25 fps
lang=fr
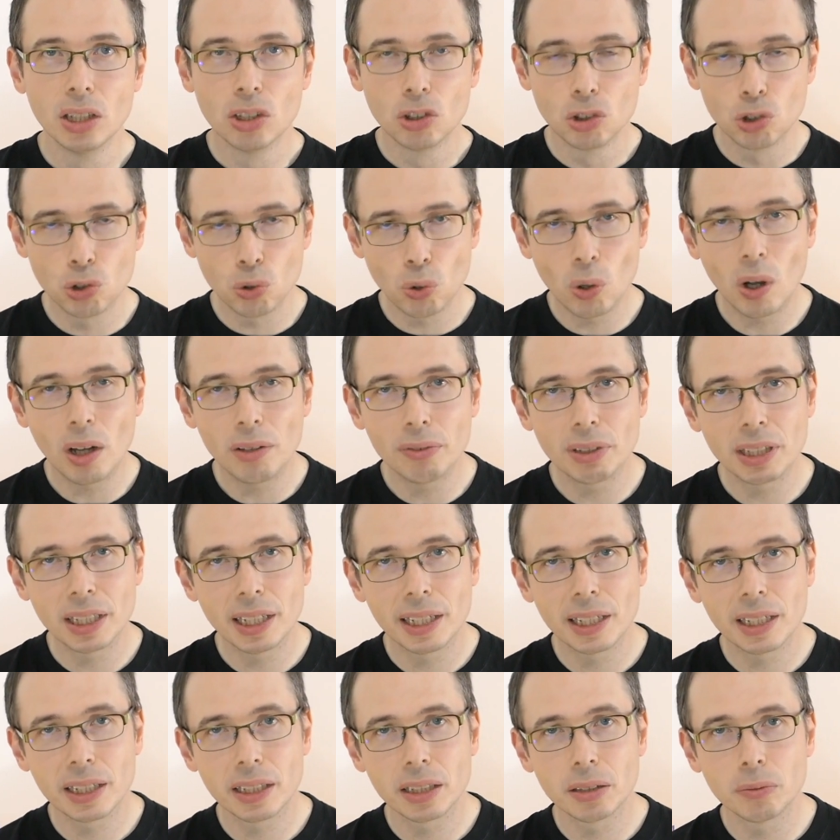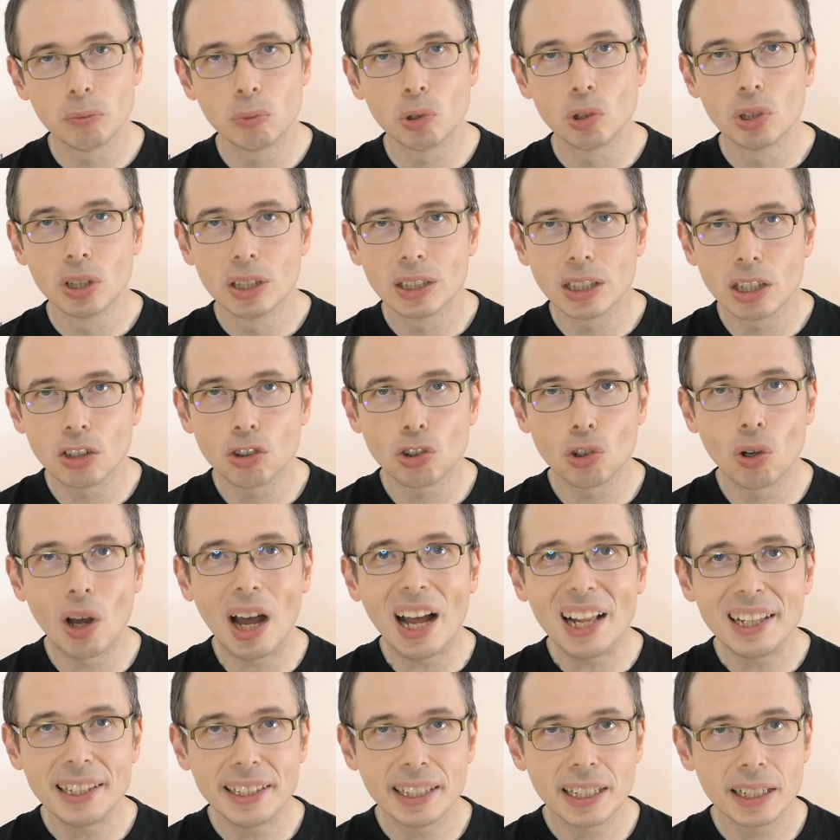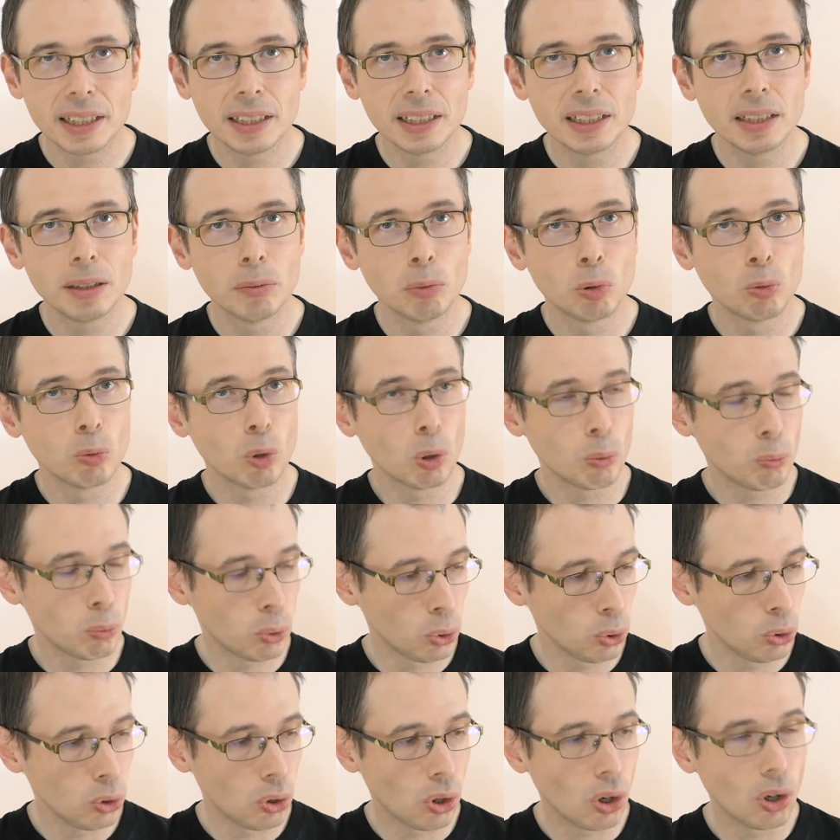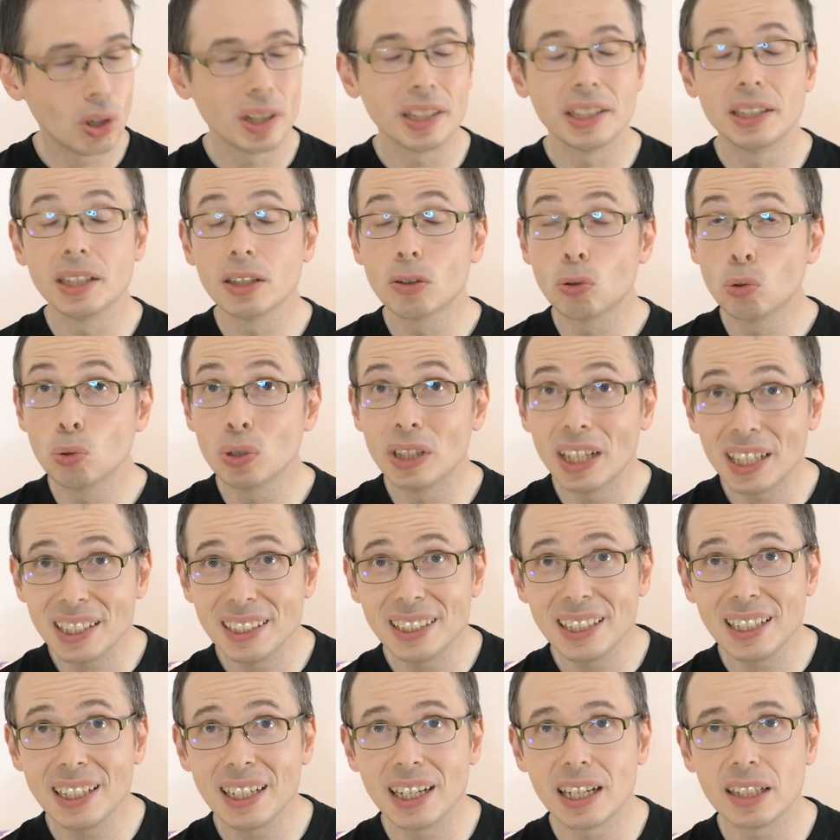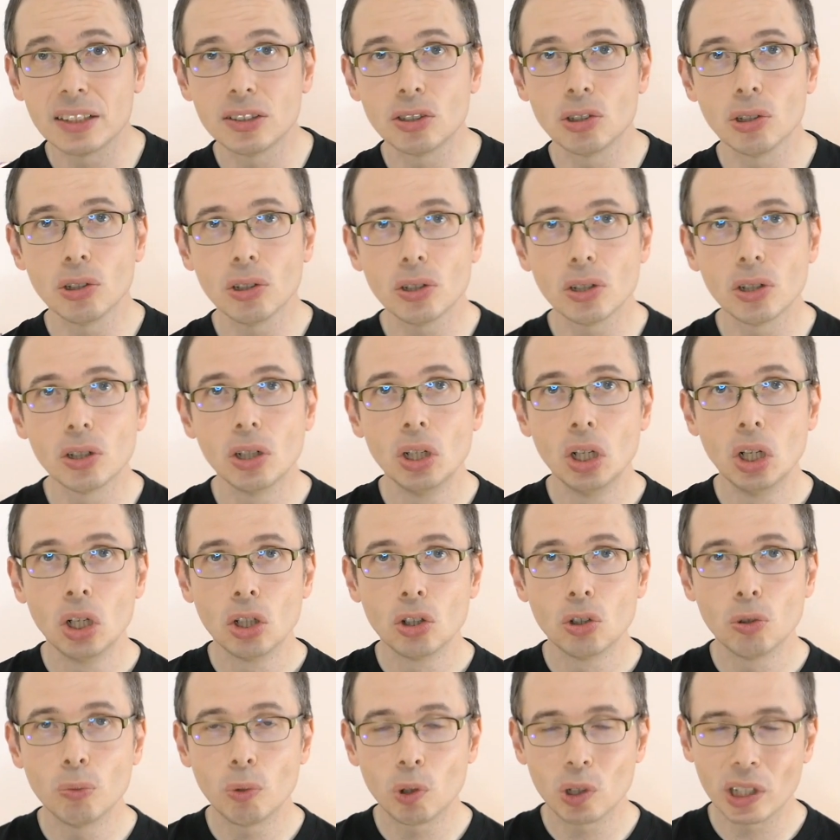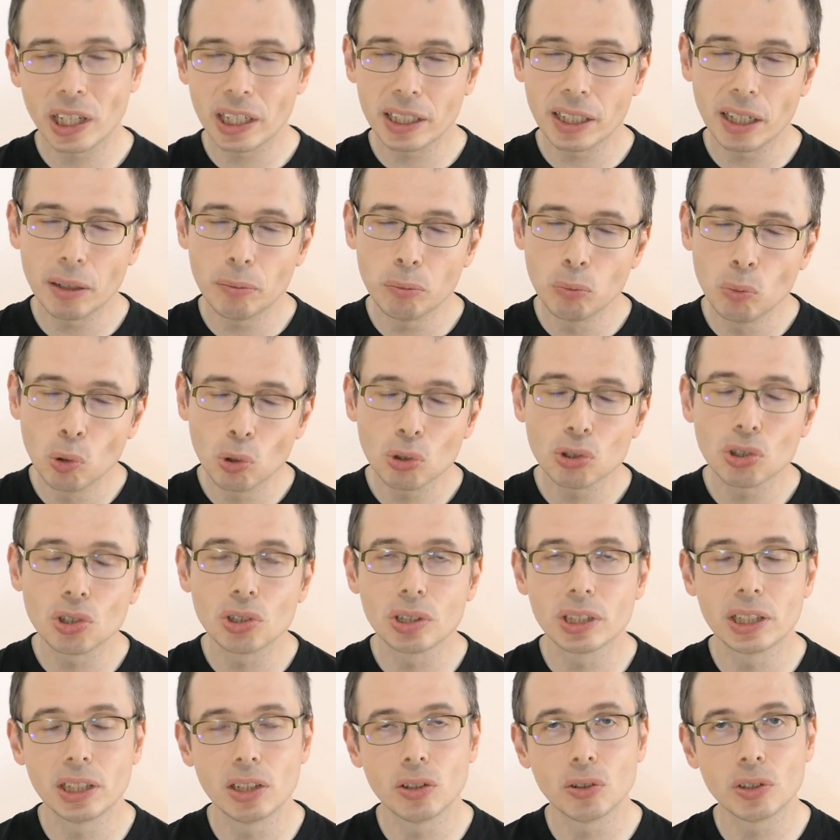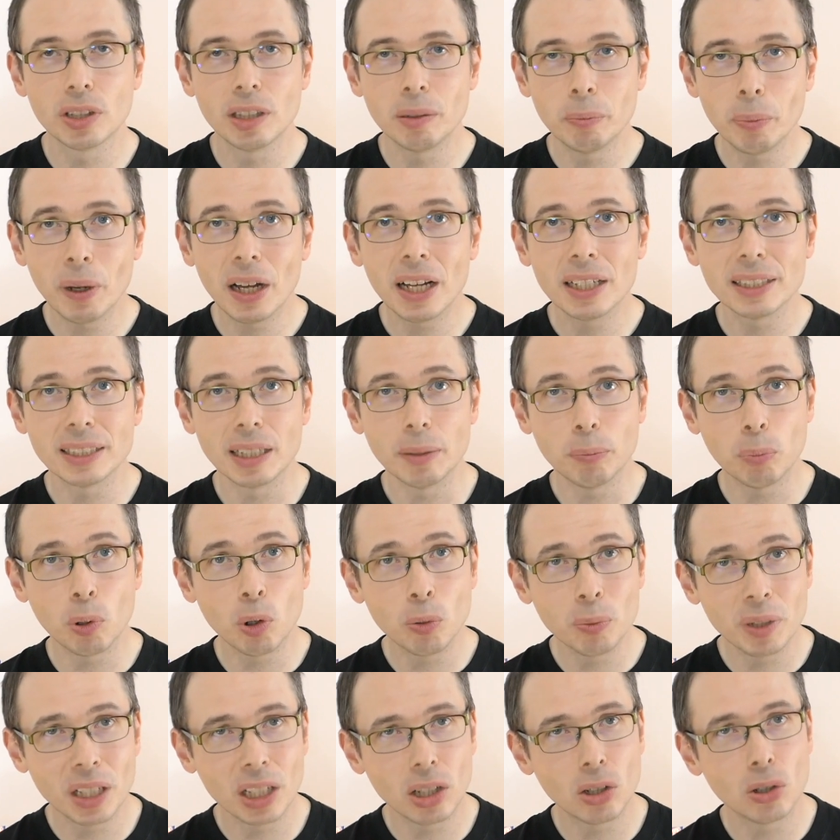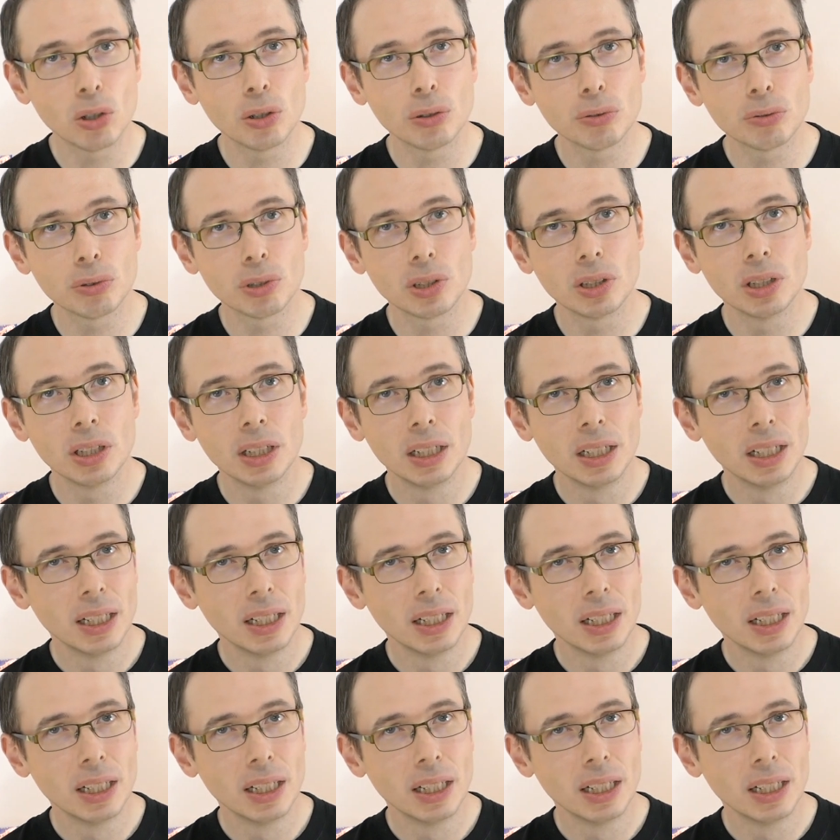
jouant avec les rythmes, sachant alterner des moments plus lents et des coups d'accélérateur, le mangaka montre qu'il n'en est pas à sa première œuvre.